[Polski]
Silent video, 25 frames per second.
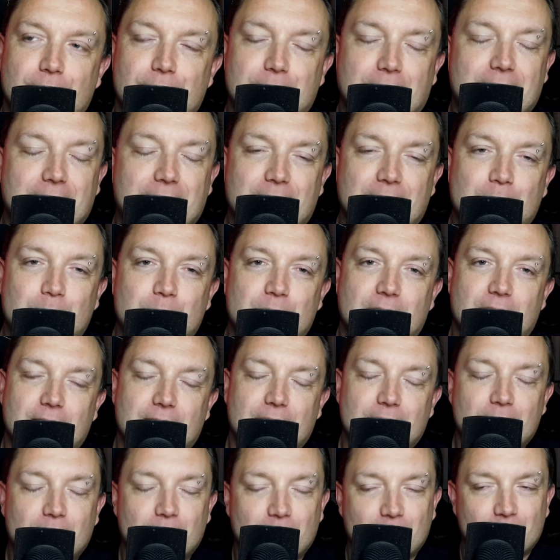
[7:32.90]
w tej serii, które
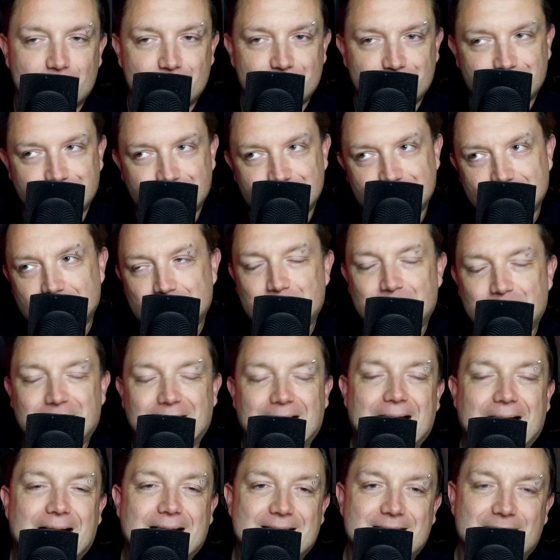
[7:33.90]
których
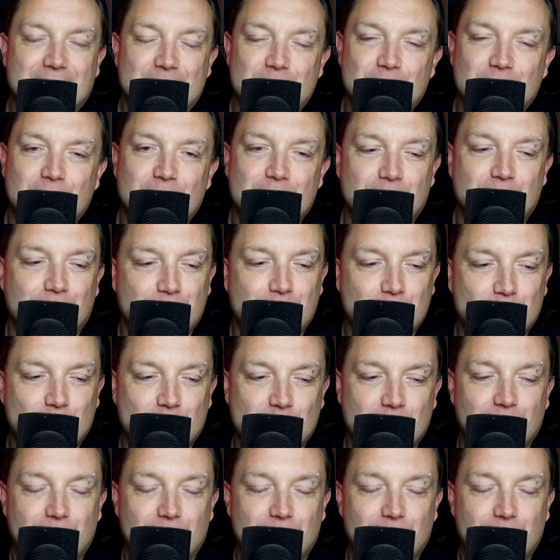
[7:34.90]
akcja dzieje się wcześniej,